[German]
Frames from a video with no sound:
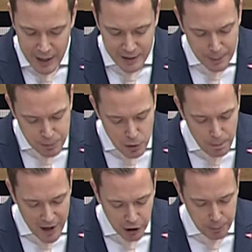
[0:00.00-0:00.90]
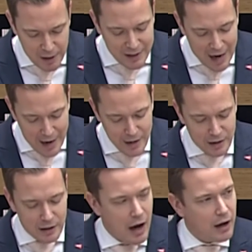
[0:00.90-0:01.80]
Es gibt zum Beispiel
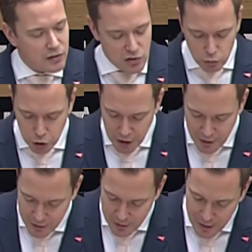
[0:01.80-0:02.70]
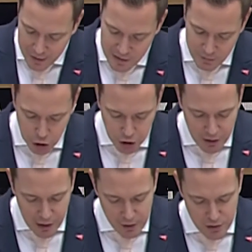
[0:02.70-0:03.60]
keine klaren Zuständigkeiten zwischen
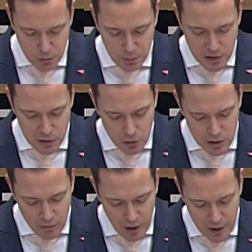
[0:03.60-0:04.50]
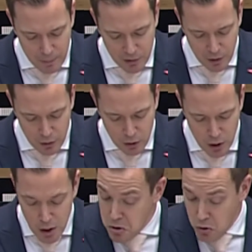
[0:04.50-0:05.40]
den Landes- und Bezirkswahlämtern
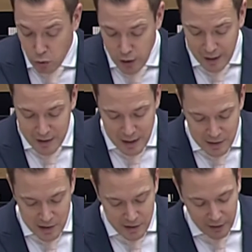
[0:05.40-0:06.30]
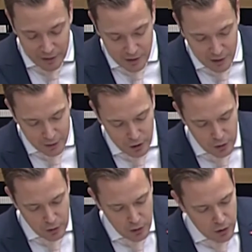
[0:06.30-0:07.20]
oder gesetzliche
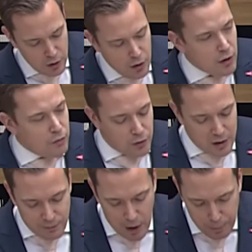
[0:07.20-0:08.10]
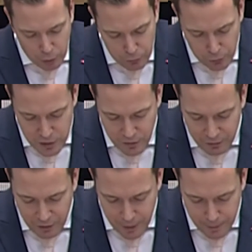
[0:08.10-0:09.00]
Kriterien für das
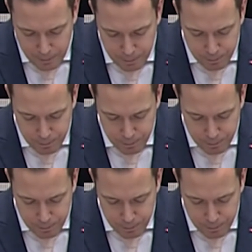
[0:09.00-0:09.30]
Wahlprüfungsverfahren.